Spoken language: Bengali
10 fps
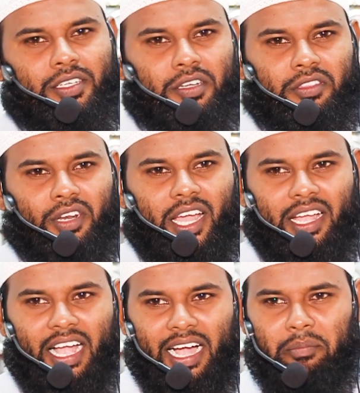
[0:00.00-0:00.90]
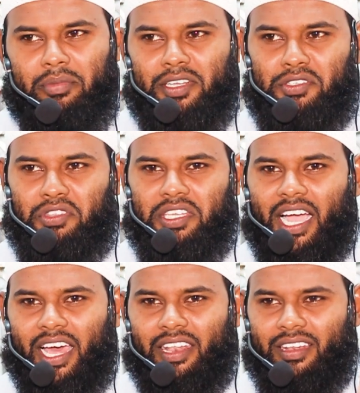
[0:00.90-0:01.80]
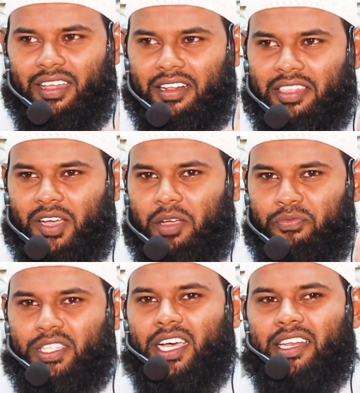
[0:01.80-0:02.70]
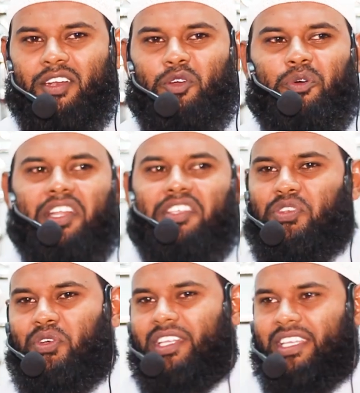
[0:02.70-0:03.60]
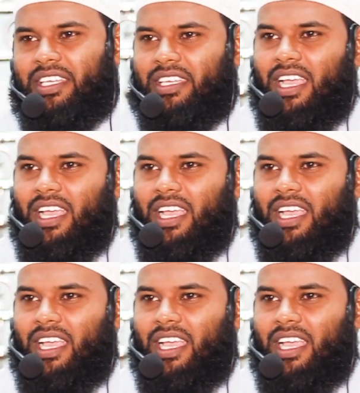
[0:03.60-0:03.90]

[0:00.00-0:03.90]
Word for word: সুতরাং আমরা যদি আল্লাহর দেওয়া বিধানের উপরে চলি